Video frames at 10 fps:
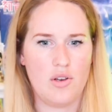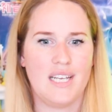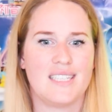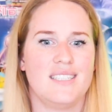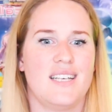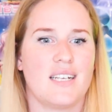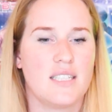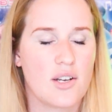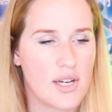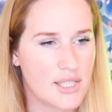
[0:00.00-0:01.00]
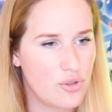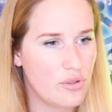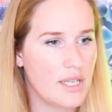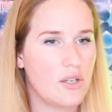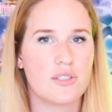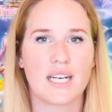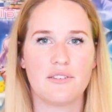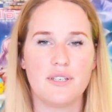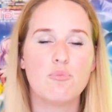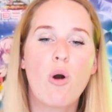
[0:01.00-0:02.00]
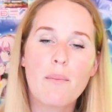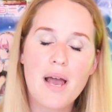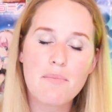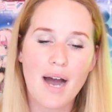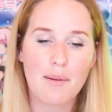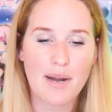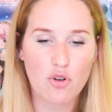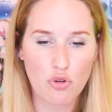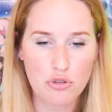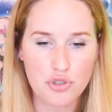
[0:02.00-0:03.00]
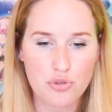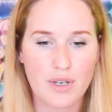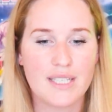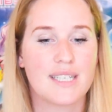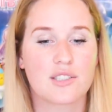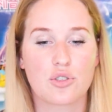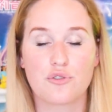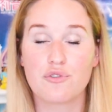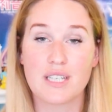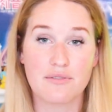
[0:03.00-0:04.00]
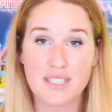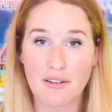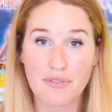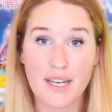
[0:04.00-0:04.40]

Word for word: euh, lire des articles là-dessus et en arriver moi-même à ma conclusion et c'est ce que je vous invite à